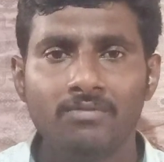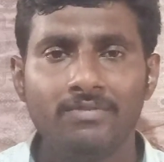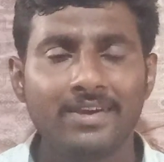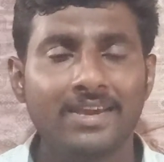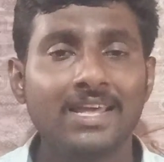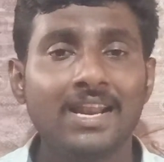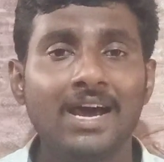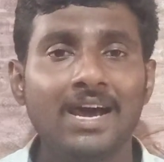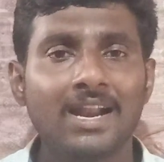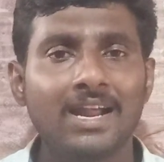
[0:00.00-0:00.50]

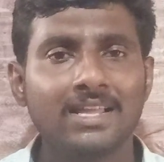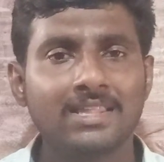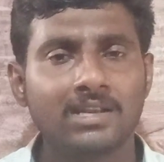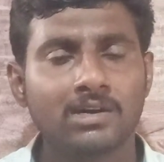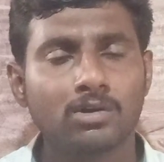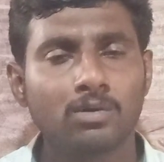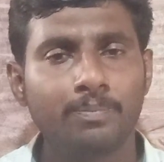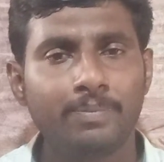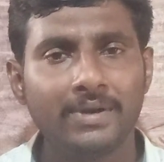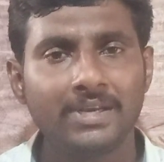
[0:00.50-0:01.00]

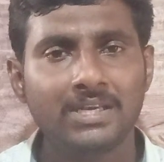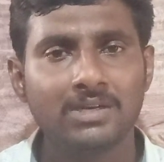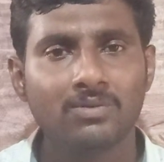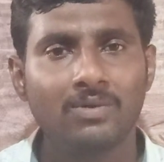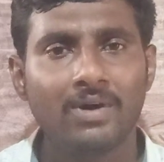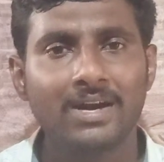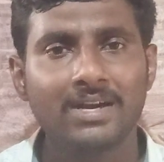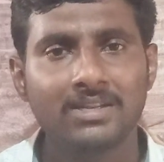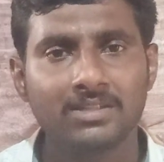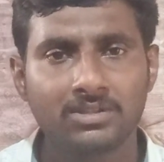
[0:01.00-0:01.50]
విగ్రహారాధనకు పెట్టిన
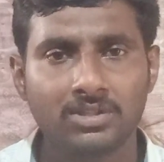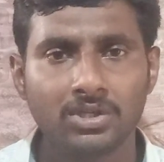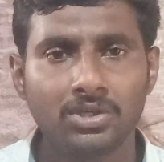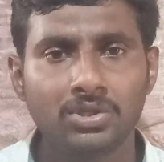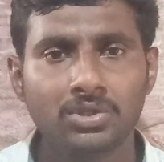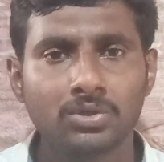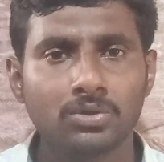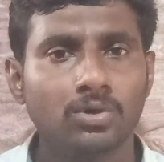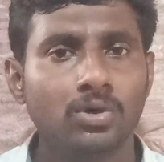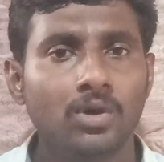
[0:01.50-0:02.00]
వాటిని
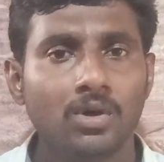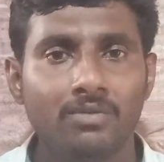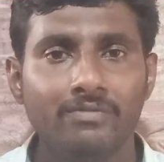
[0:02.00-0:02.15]
తింటూ